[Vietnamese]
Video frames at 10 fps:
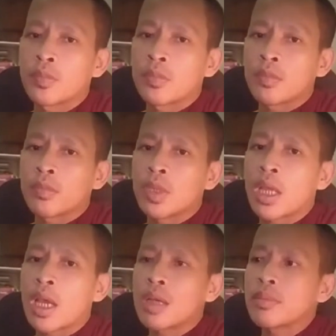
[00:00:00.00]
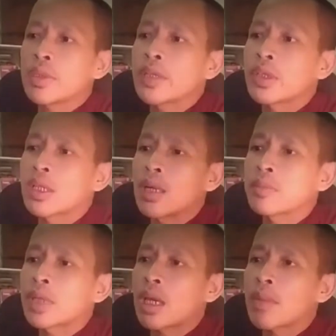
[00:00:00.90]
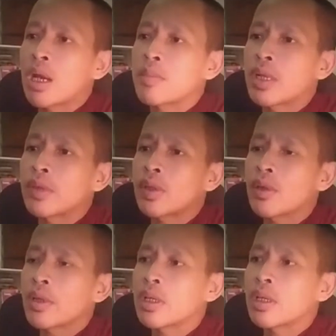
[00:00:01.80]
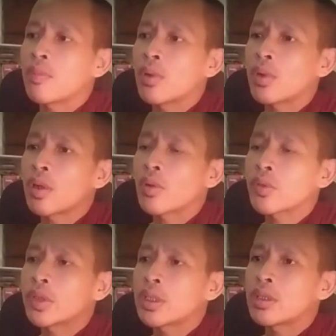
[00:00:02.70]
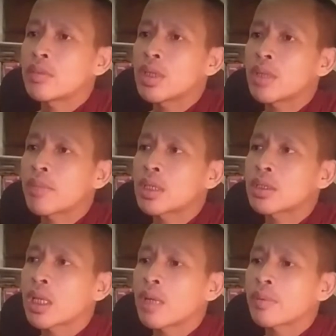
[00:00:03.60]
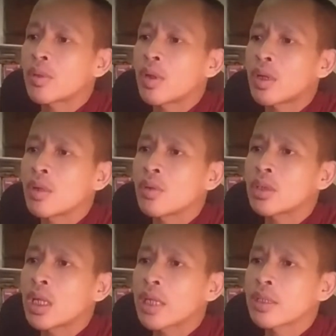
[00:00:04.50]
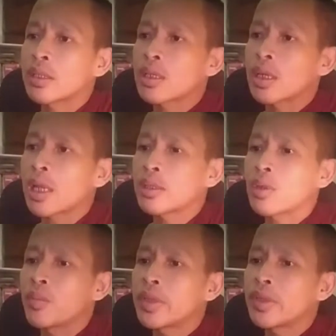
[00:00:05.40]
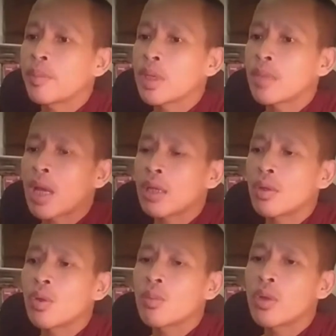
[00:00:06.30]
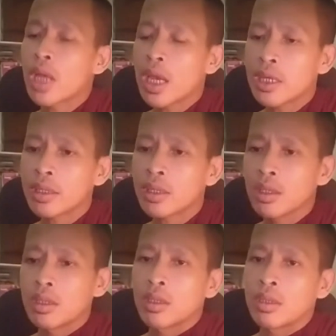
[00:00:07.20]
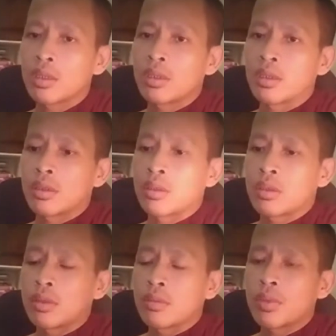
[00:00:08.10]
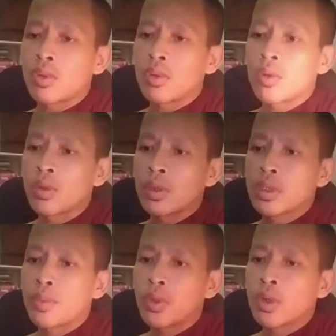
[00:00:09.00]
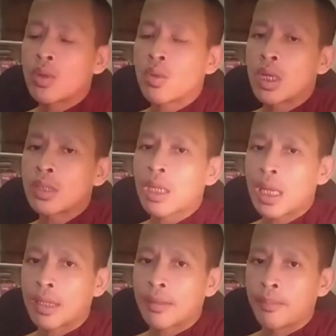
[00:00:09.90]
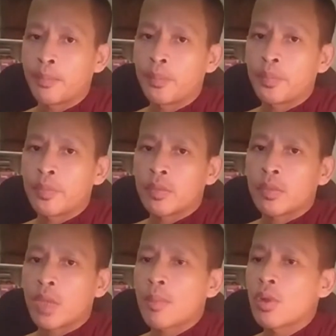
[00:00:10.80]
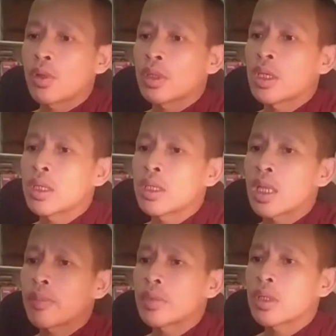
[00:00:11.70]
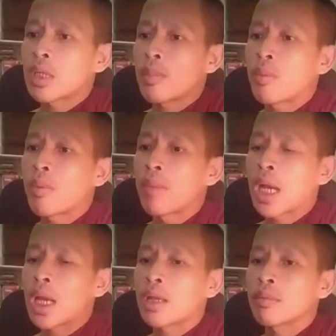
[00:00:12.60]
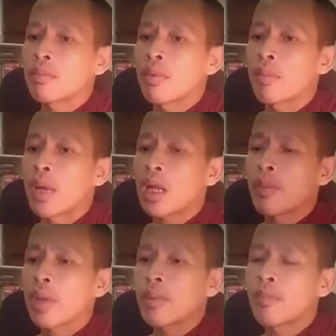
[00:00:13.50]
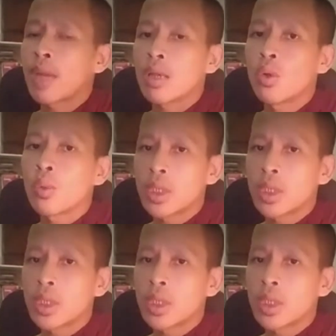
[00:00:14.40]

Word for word: thì đám cái rừng khâm tha ba mẹ sọc kê là vô rộng si miên panh hà to luôn khạnh đi khạnh đâu miên rằng biết bàn lộ mùi đai rồi lộ nó chỉ một lộ đại rùn nơi sả la đại bồ tê kê cho nam dây thả bờ bầm bã máy bầm bã lộ ừ